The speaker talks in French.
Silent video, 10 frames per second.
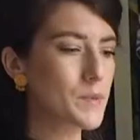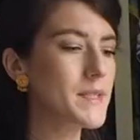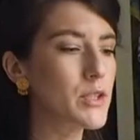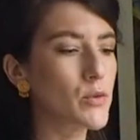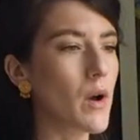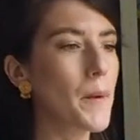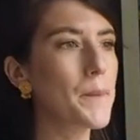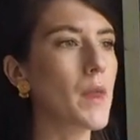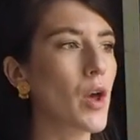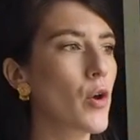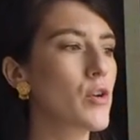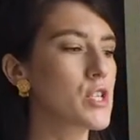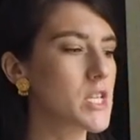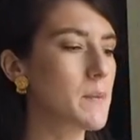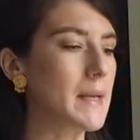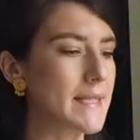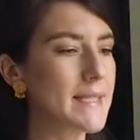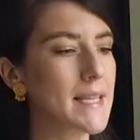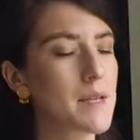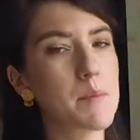petit coin, euh, j'ai
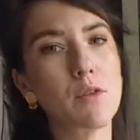placé